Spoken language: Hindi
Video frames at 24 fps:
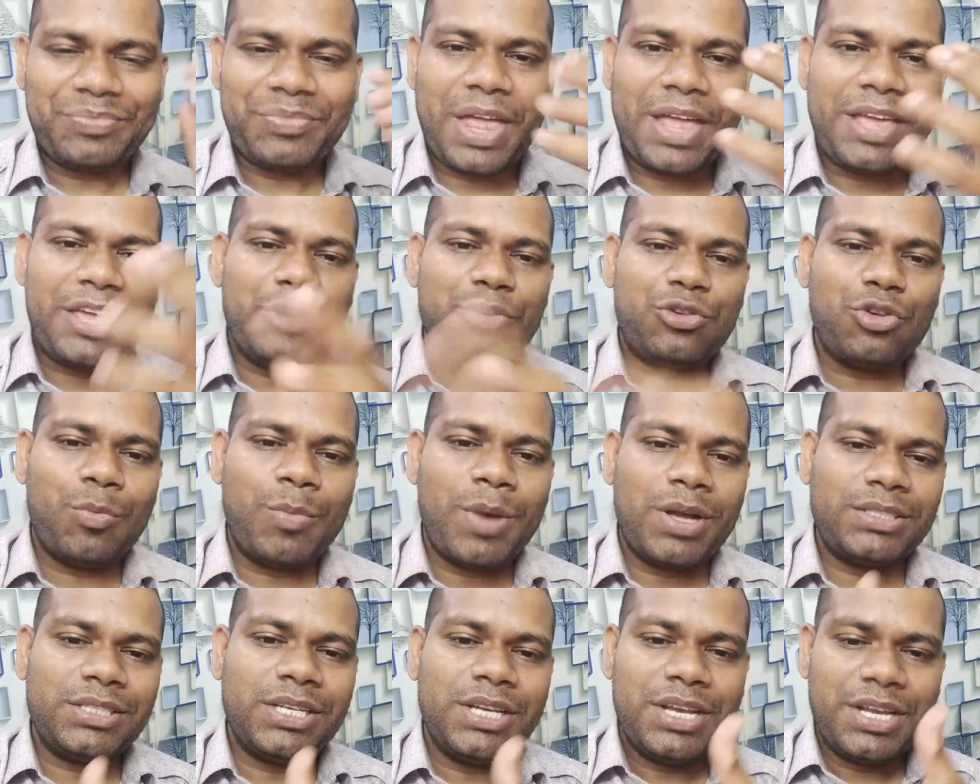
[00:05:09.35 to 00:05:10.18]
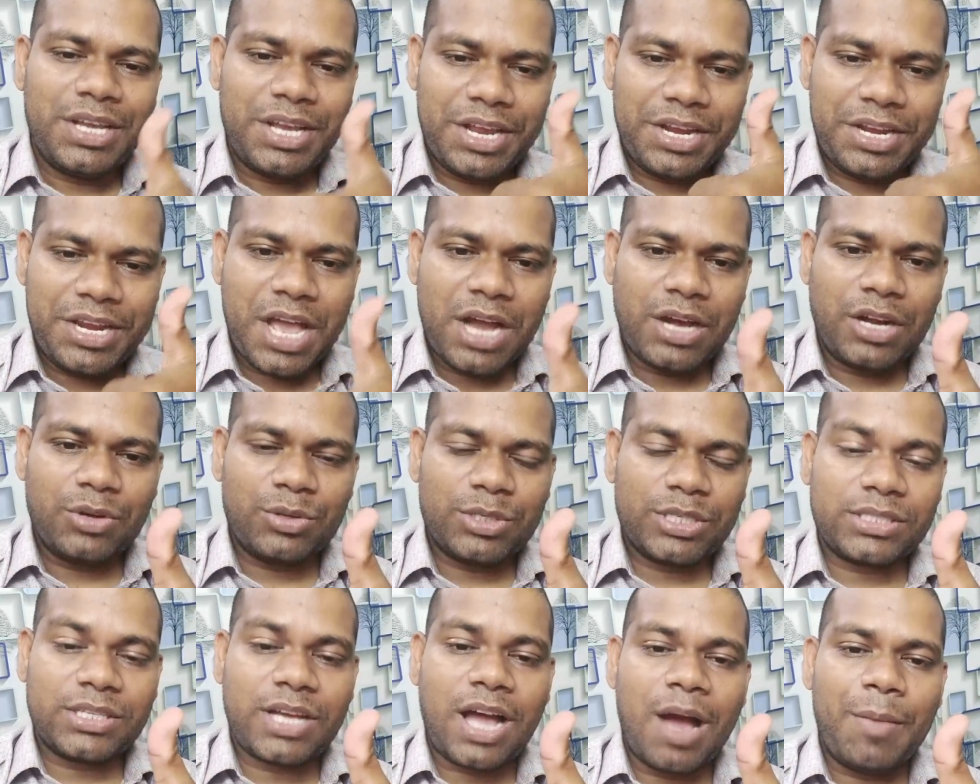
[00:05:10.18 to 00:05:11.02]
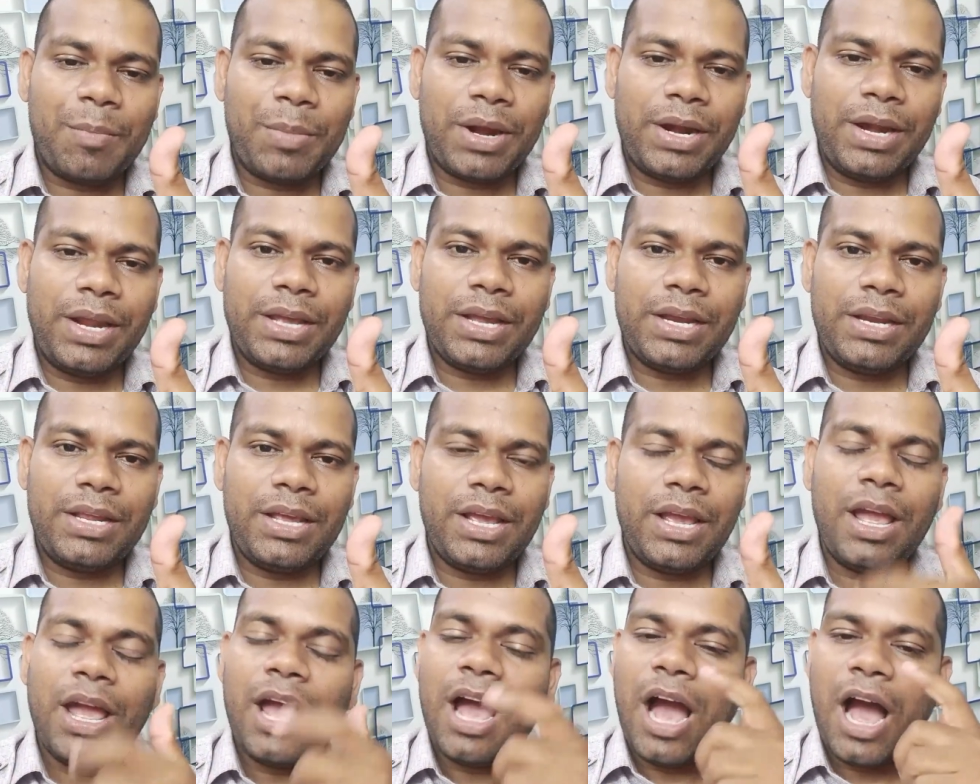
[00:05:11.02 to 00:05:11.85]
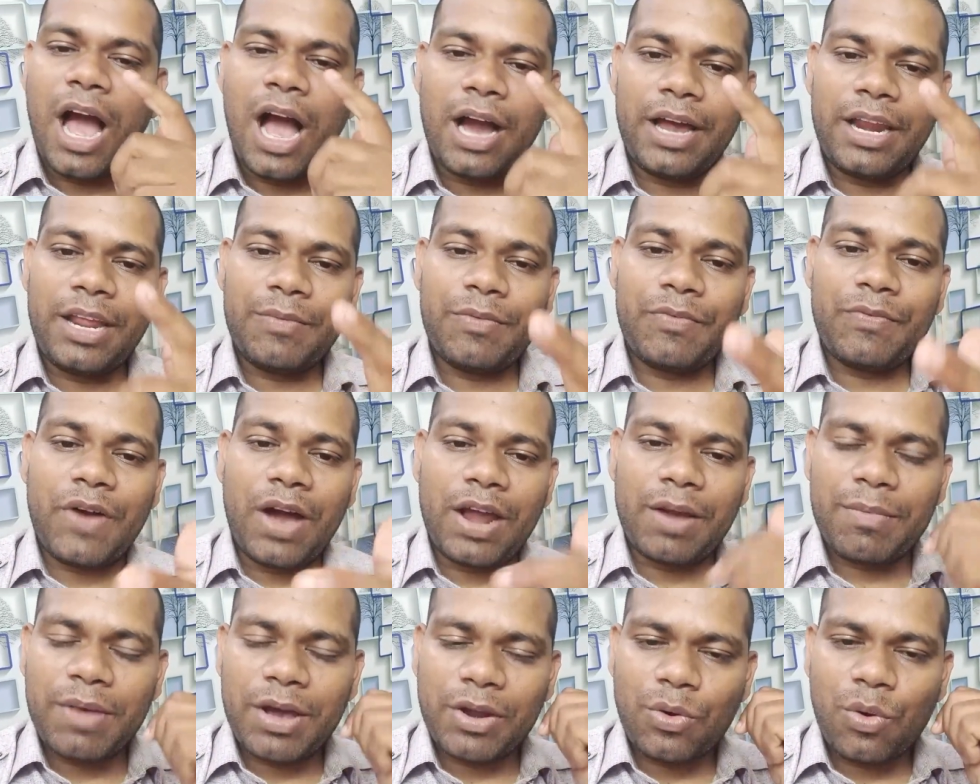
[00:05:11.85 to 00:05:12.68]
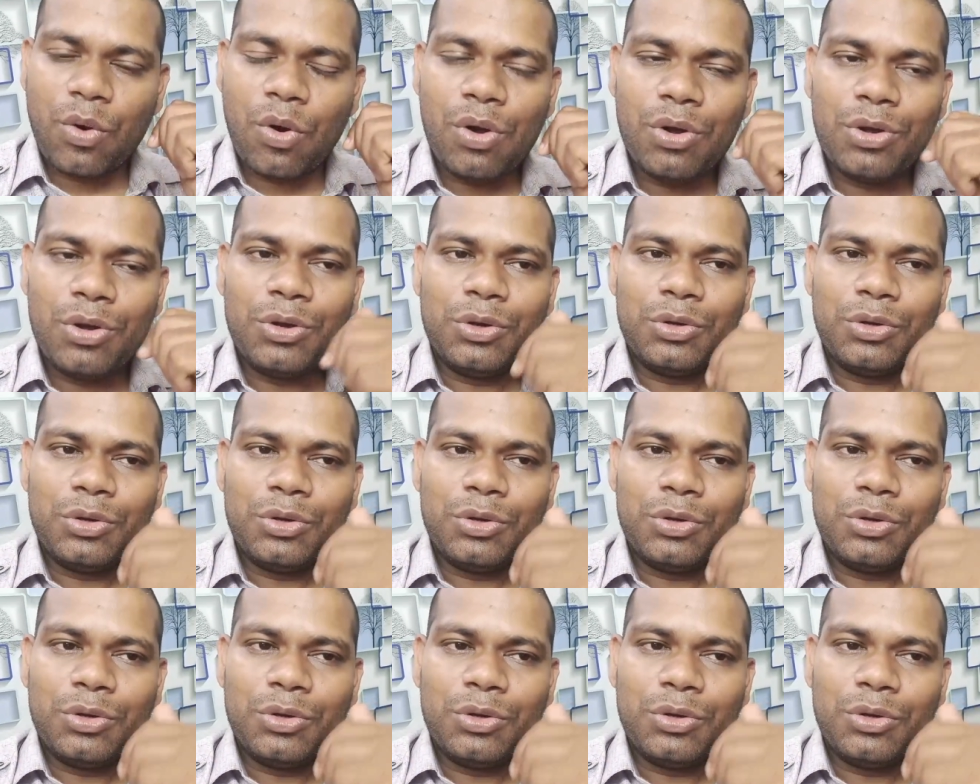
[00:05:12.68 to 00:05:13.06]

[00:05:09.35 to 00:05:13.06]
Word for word: थैंक यू सो मच इंडिया ग्रो के साथ काम करने के लिए अगर एक फार्मर हो